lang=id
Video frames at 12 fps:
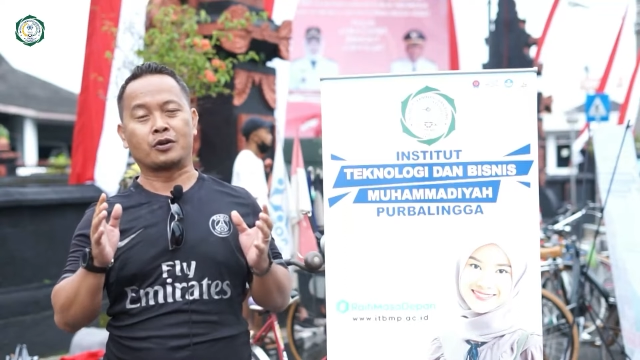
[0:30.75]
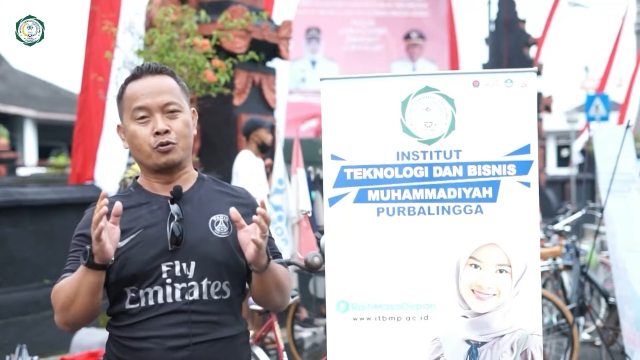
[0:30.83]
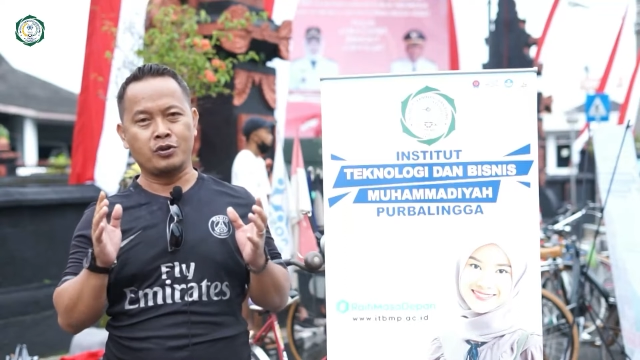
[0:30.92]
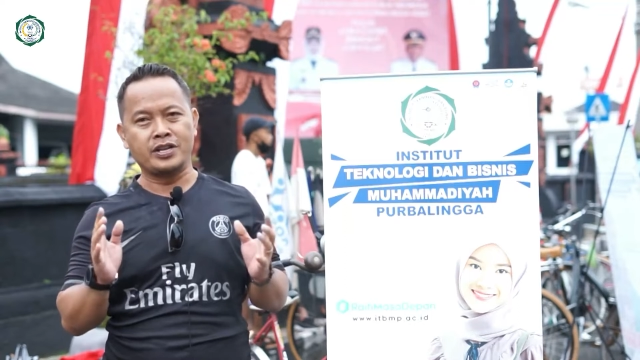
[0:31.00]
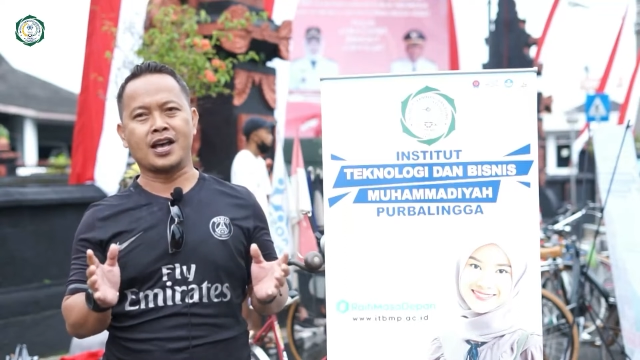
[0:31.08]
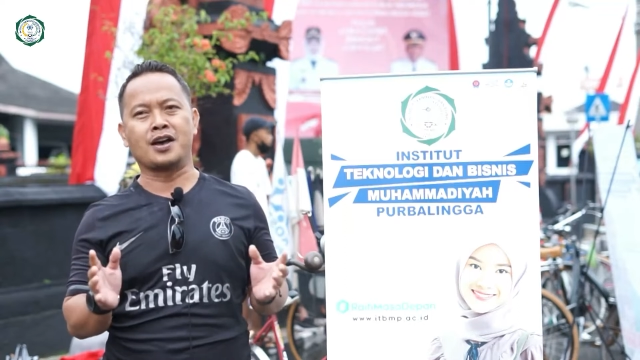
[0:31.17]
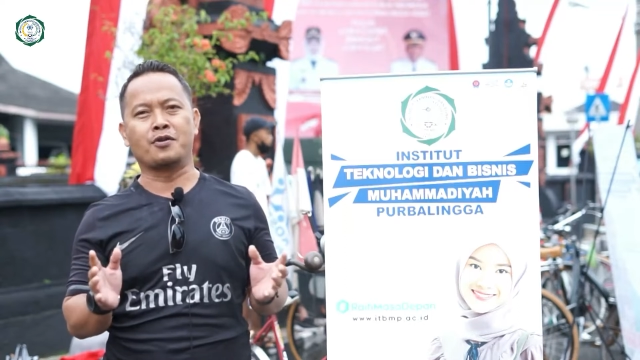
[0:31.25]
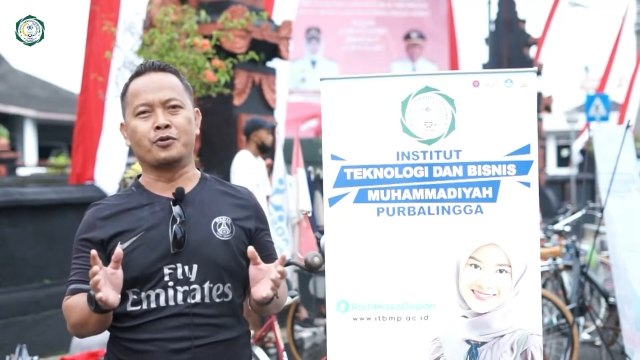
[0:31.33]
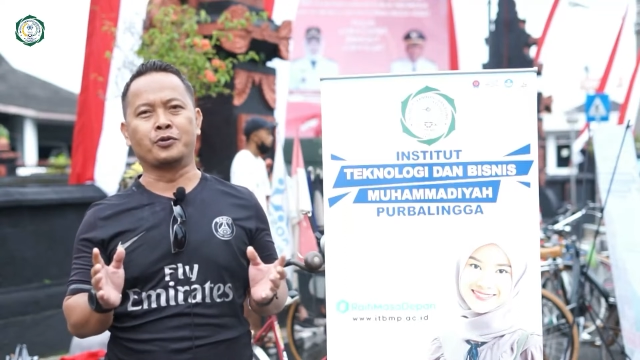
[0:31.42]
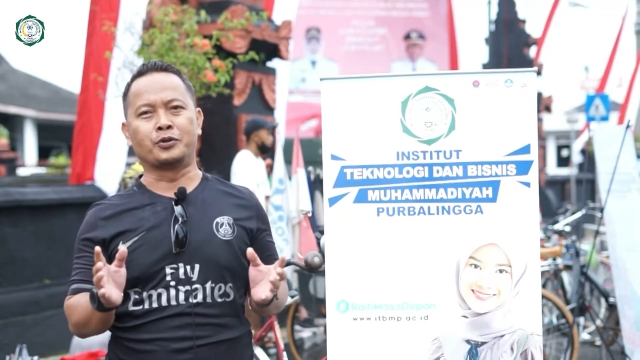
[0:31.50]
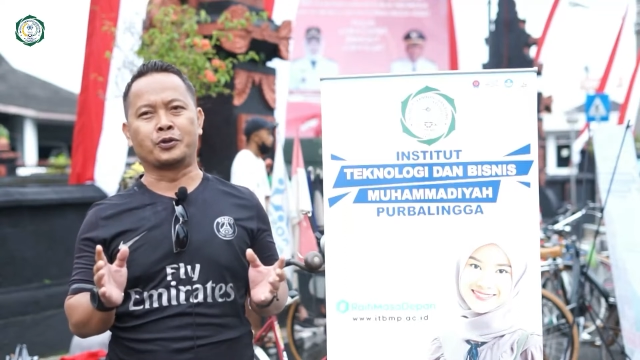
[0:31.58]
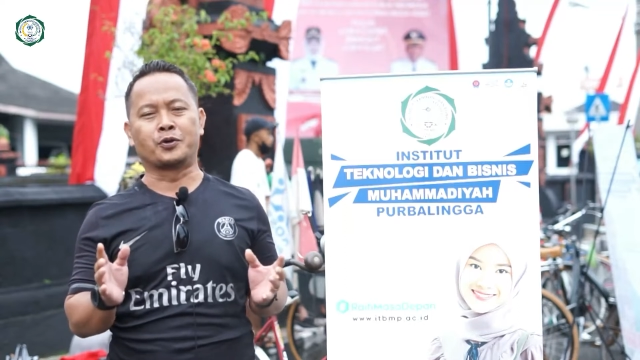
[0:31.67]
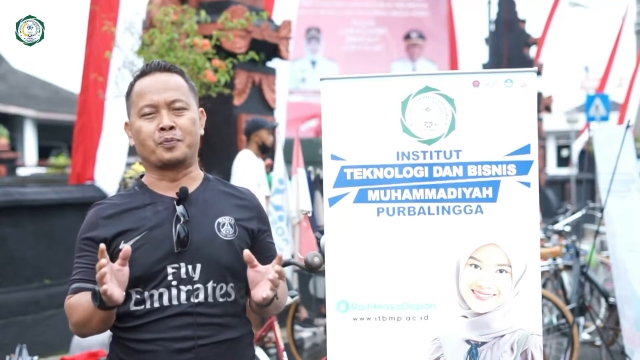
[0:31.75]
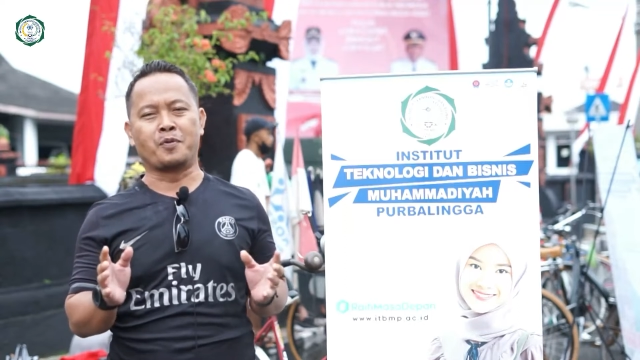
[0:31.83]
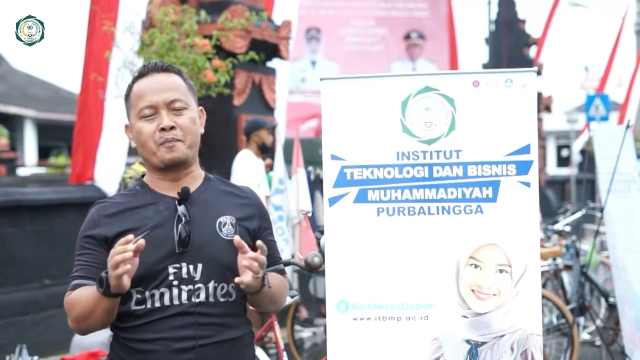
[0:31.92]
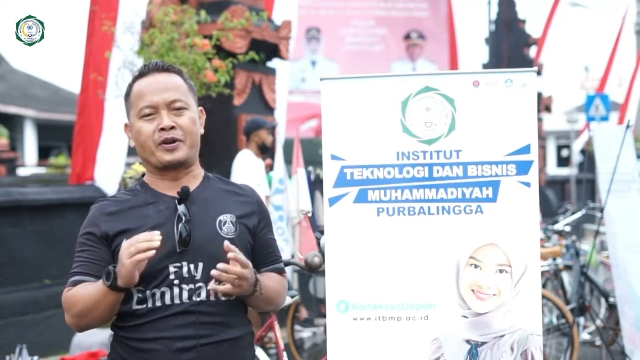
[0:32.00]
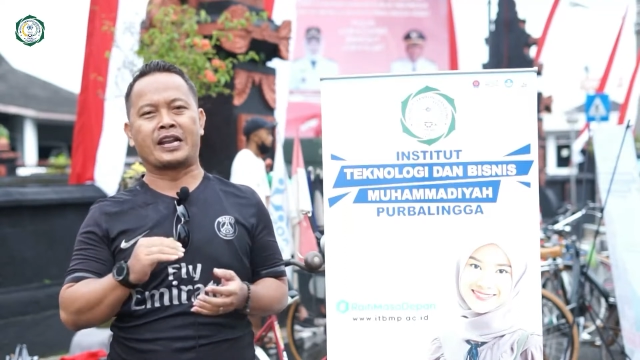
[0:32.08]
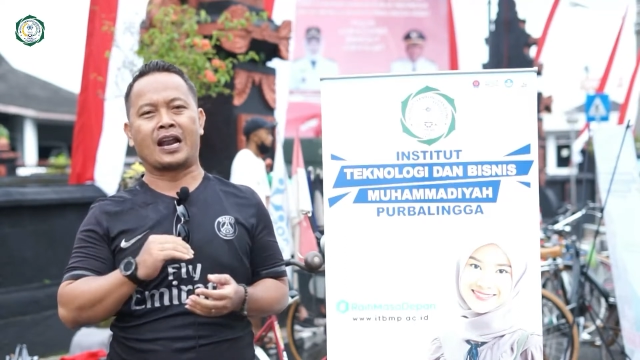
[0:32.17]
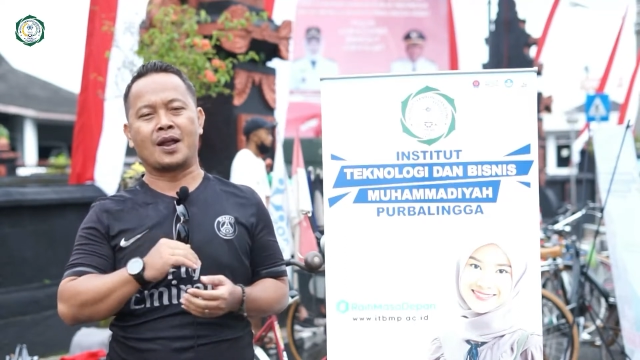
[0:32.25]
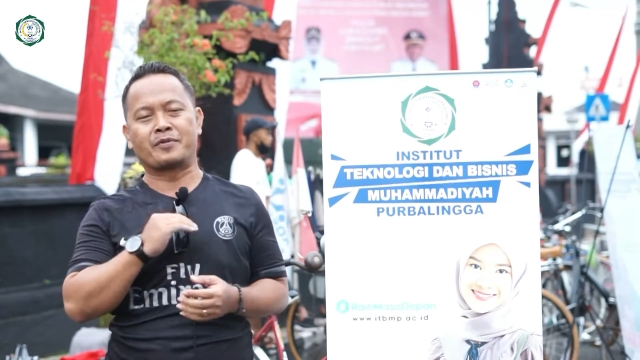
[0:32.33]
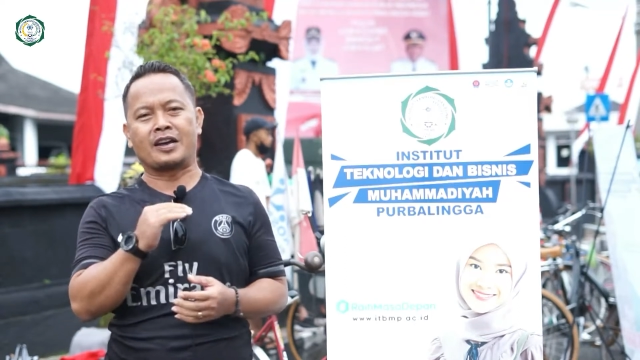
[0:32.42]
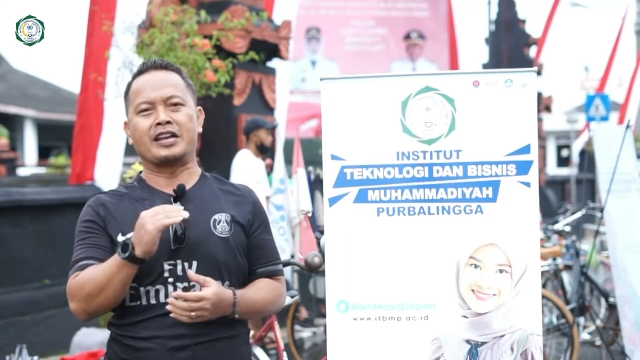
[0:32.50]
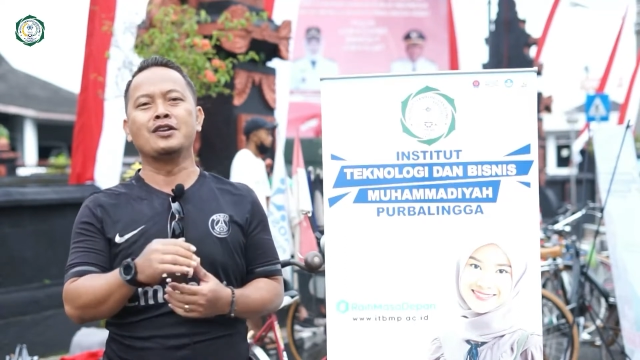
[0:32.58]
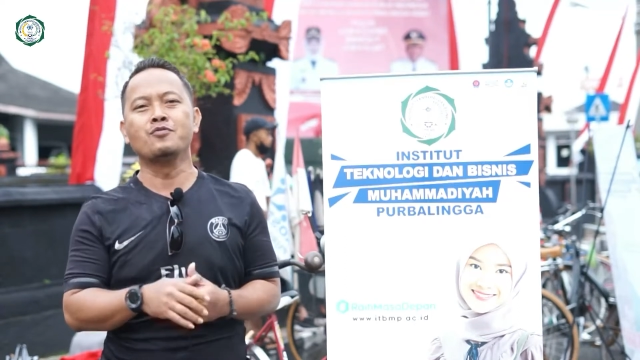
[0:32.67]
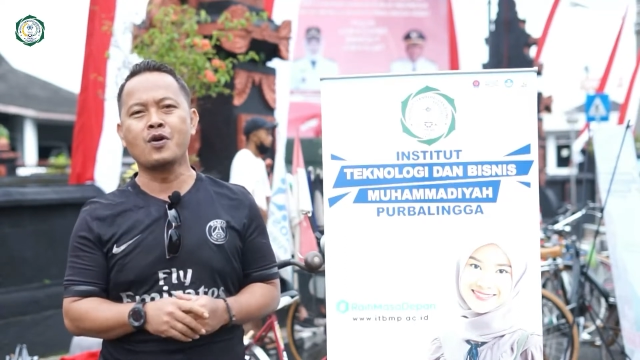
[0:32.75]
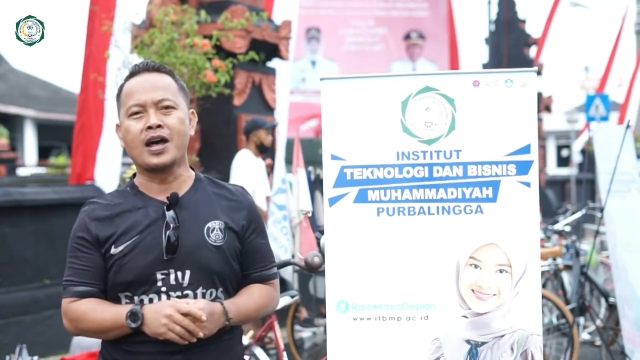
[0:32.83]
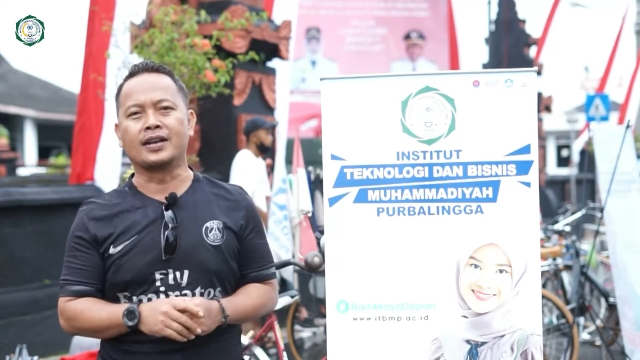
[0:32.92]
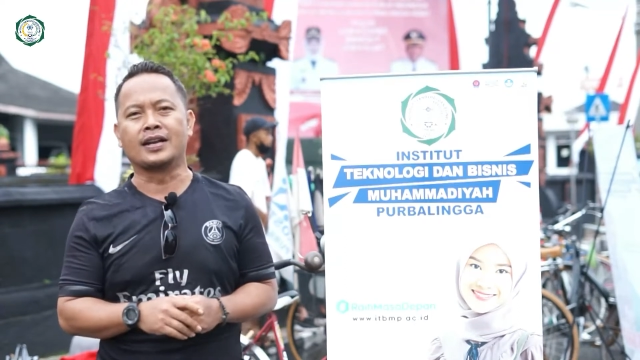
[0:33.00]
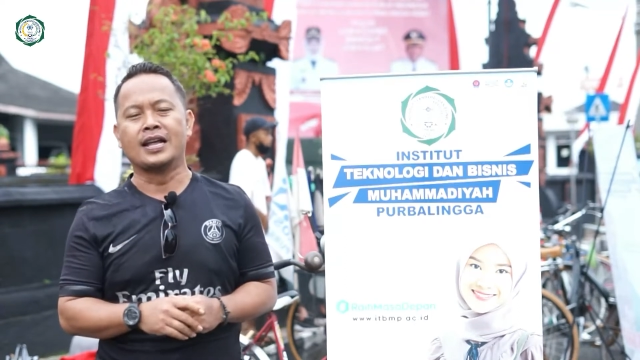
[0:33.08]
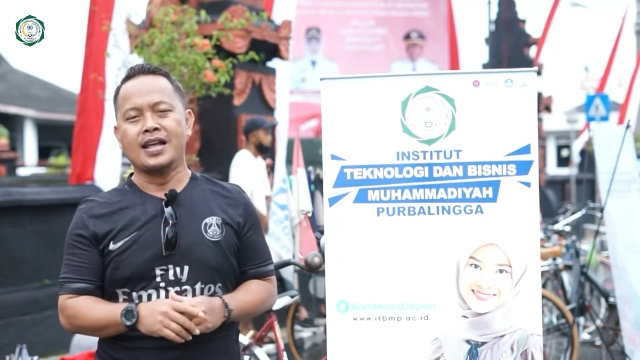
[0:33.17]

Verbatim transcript: kuliah untuk memperdalam keilmuan